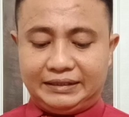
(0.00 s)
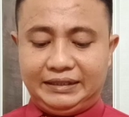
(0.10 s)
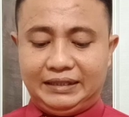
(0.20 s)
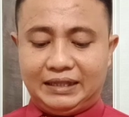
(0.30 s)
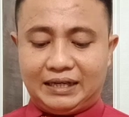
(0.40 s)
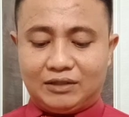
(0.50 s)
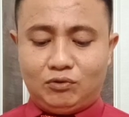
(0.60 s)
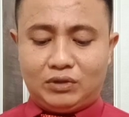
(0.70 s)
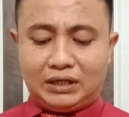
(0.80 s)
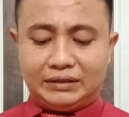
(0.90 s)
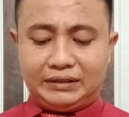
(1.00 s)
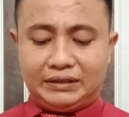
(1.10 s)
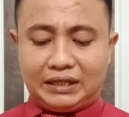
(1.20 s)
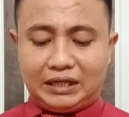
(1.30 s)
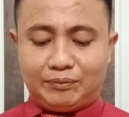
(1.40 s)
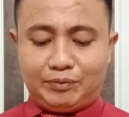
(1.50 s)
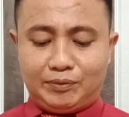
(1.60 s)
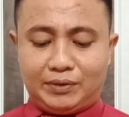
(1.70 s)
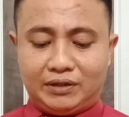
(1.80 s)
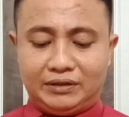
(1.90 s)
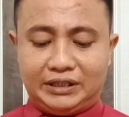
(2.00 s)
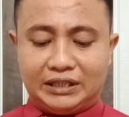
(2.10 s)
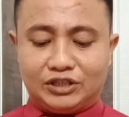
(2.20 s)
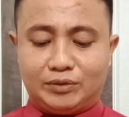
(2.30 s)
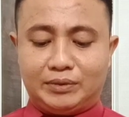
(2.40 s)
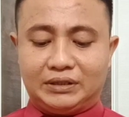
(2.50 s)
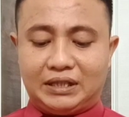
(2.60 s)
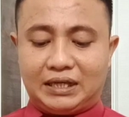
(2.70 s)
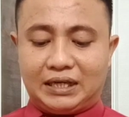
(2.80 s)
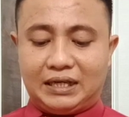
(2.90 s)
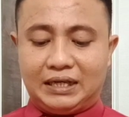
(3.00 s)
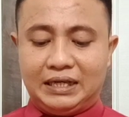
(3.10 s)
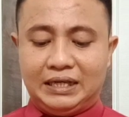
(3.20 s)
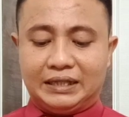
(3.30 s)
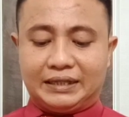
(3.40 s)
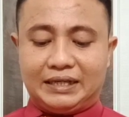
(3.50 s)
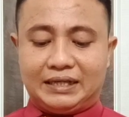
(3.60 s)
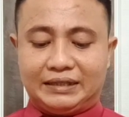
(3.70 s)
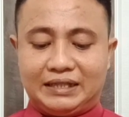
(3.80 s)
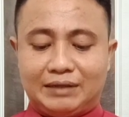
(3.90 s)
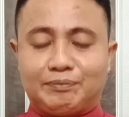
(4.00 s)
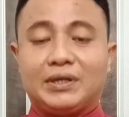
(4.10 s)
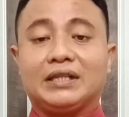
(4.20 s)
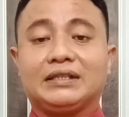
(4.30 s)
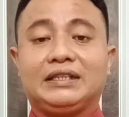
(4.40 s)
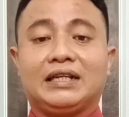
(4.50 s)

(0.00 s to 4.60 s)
dilakukan tindakan pemberhentian sementara dan dapat